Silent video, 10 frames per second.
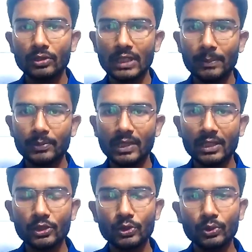
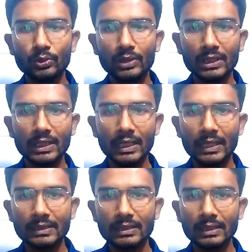চ্যাপ্টারের শুরুতে দেয়া
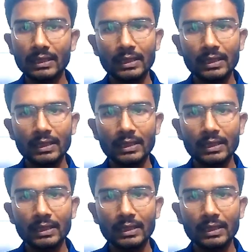আছে